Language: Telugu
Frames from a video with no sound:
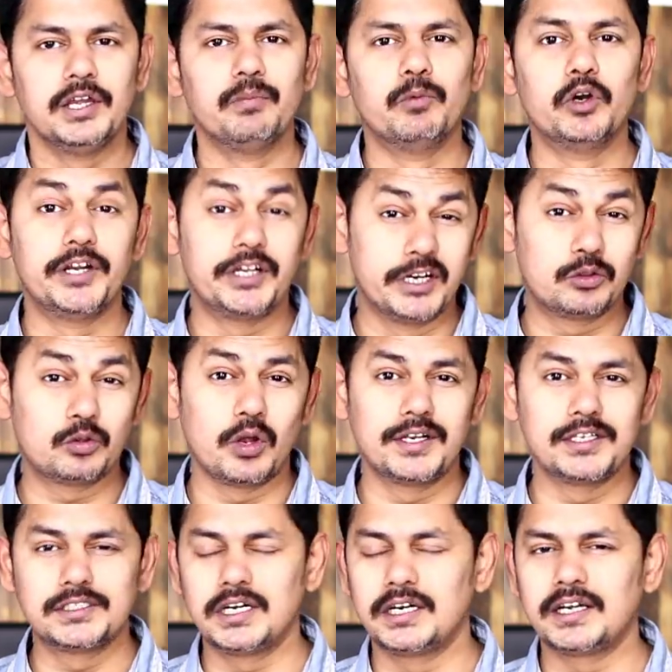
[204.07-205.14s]
ఈ మూడింటిని
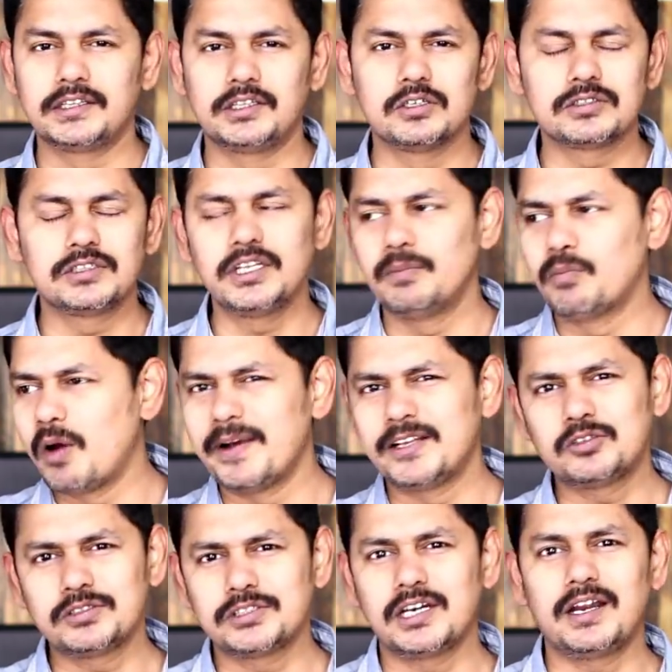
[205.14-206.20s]
తొలగించినట్టుగా తెలుస్తుంది ఈ
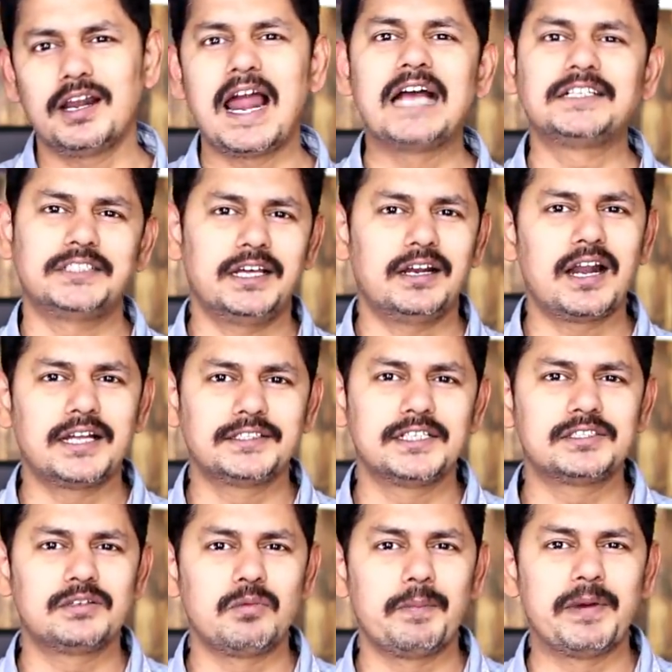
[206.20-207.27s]
మొబైల్స్ వచ్చేసరికి లాస్ట్ ఇయర్ లాంచ్
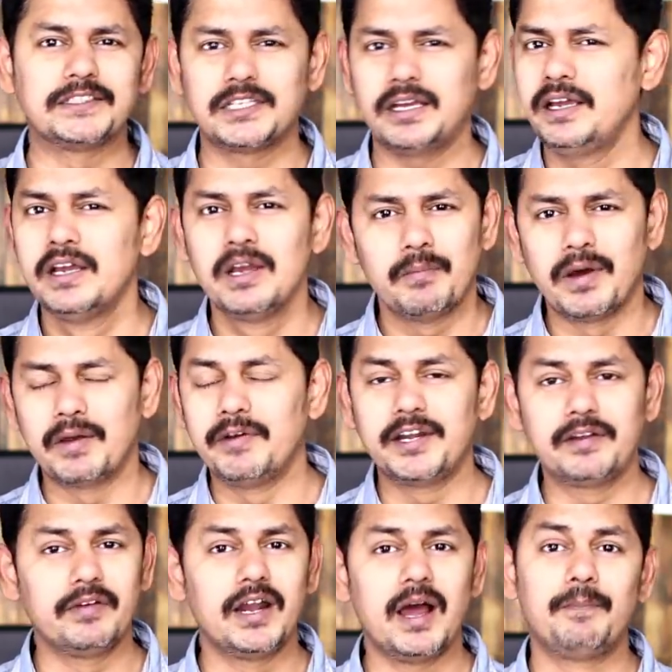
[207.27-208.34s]
చేసిన మొబైల్సే మరి
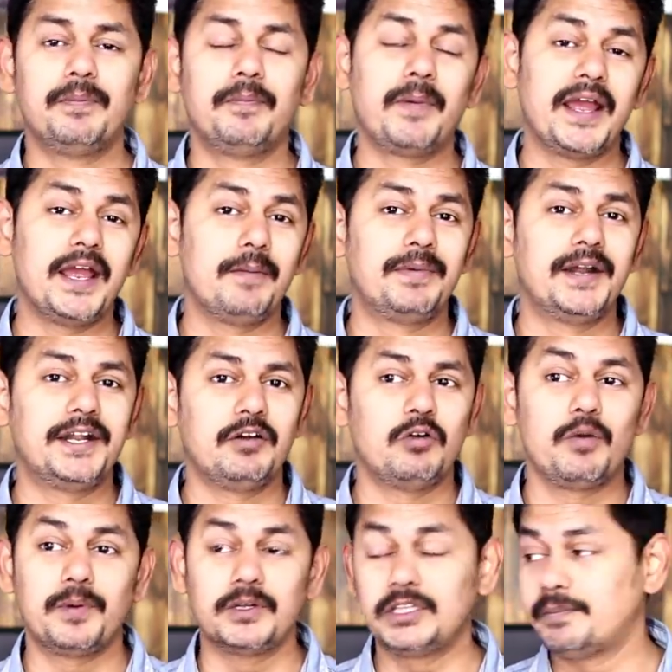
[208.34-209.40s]
వీటికి వీళ్ళు పై అప్డేట్
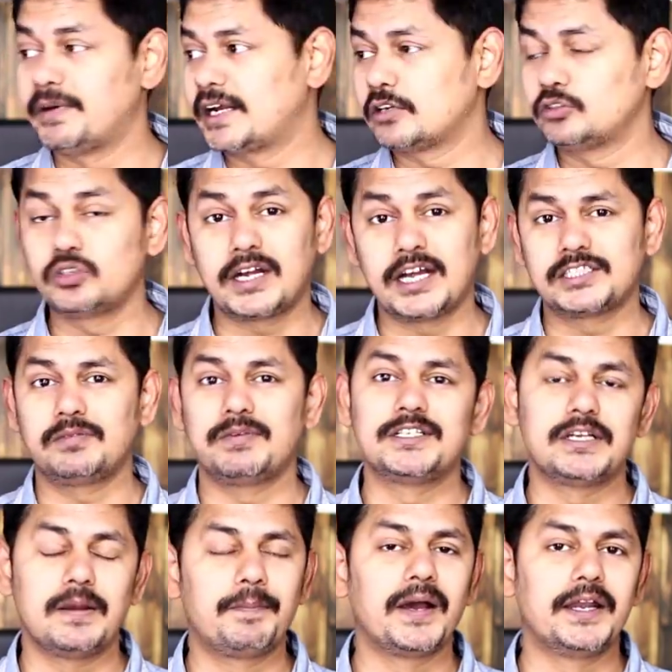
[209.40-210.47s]
ఇవ్వకపోతే మరి కొంచెం
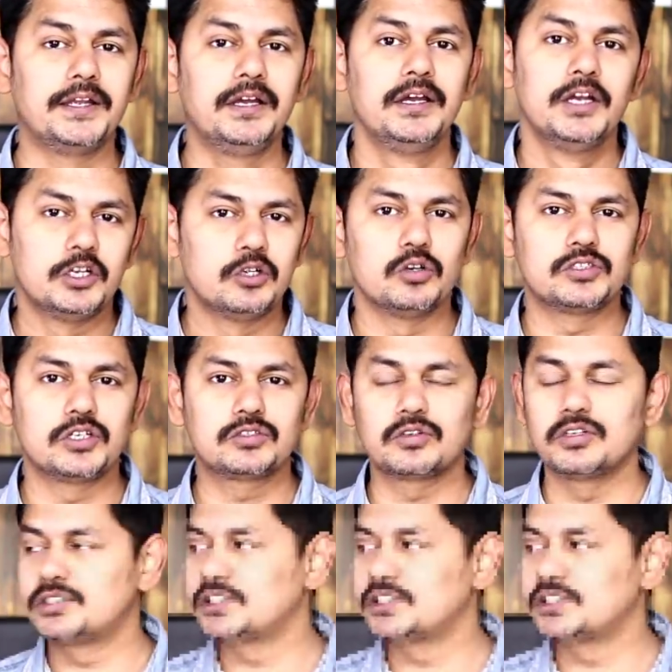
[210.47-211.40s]
కష్టమని చెప్పాలి యూజర్స్కి